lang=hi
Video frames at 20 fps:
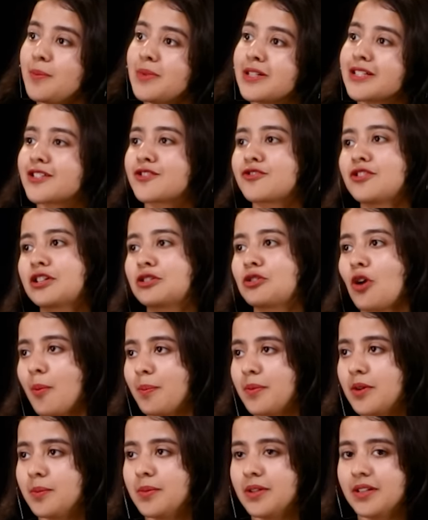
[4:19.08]
हम डिस्ट्रिक्ट
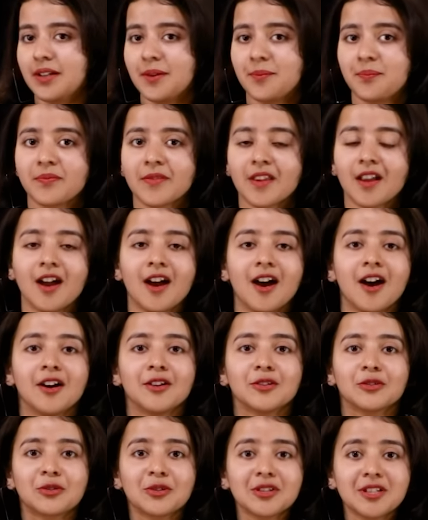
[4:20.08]
टॉपर बने
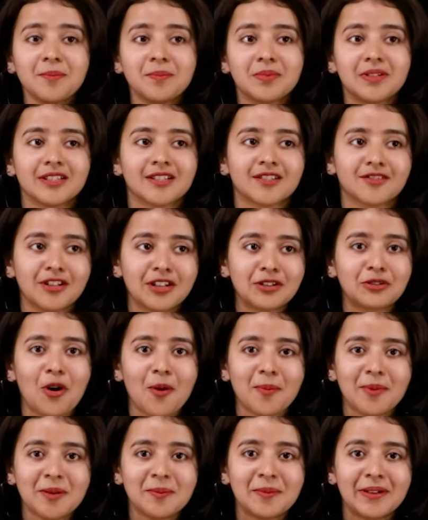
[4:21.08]
तो जब डिस्ट्रिक्ट
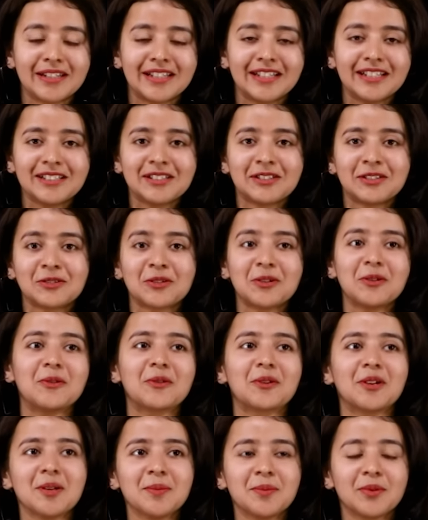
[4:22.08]
टॉपर बने तो
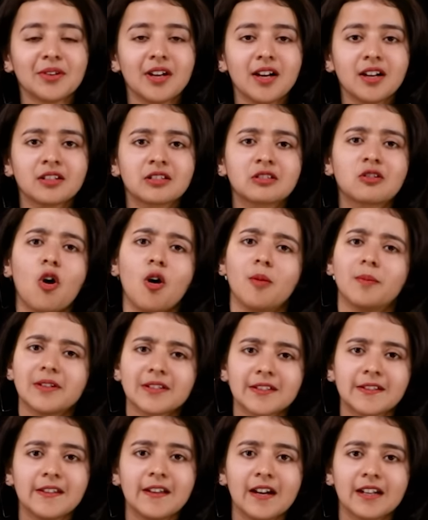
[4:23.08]
लोगों ने बोला
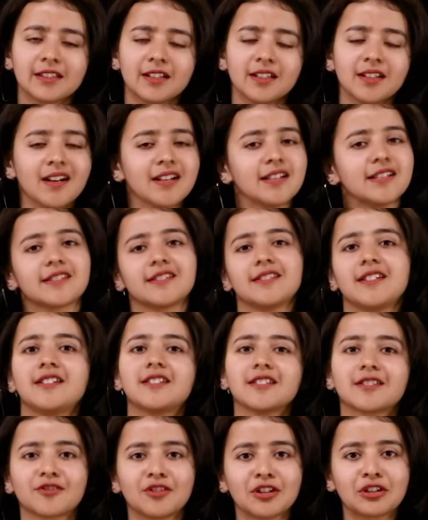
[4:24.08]
कॉमर्स लिया था ना इसलिए
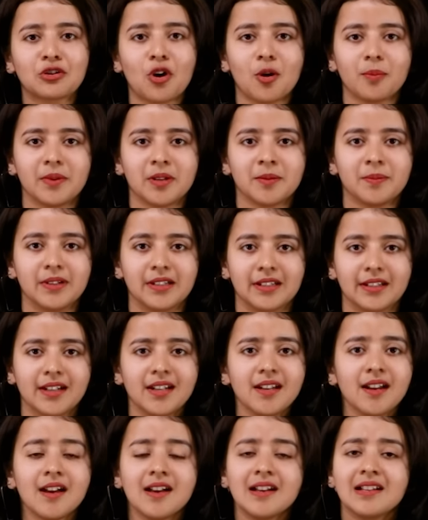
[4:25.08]
डिस्ट्रिक्ट टॉपर बन
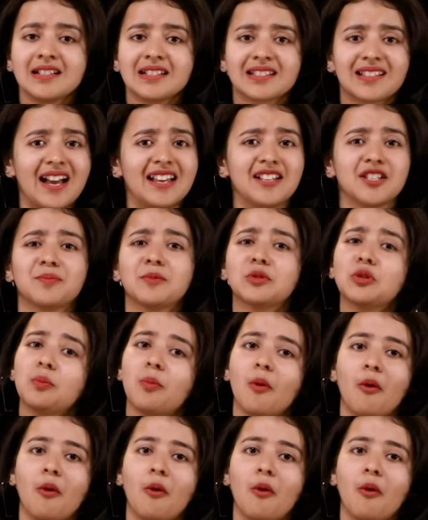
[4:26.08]
गए साइंस में तो